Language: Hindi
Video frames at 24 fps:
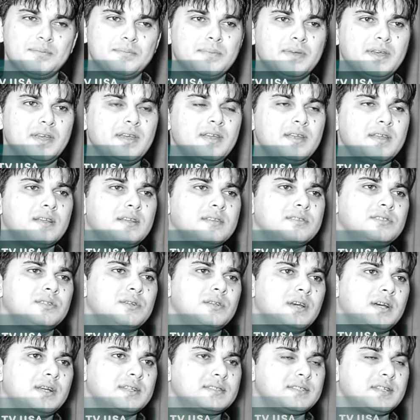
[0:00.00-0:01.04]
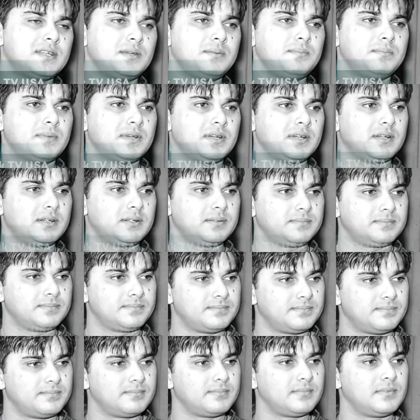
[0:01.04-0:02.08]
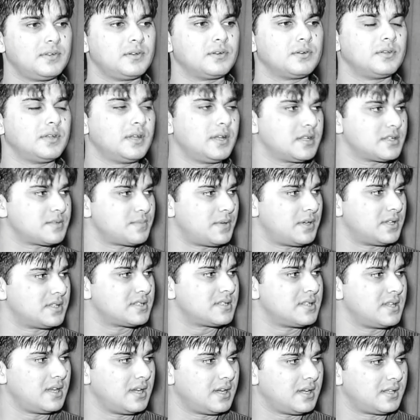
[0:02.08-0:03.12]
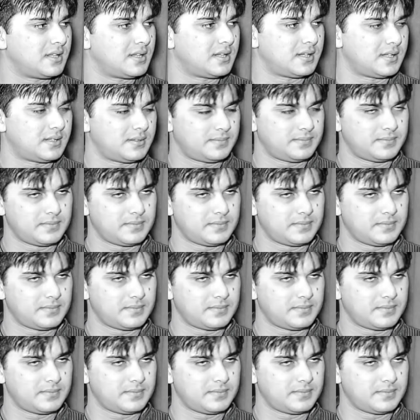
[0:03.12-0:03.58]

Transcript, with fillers: मैं जो लास्ट टाइम लोगों ने रिस्पांस दिया था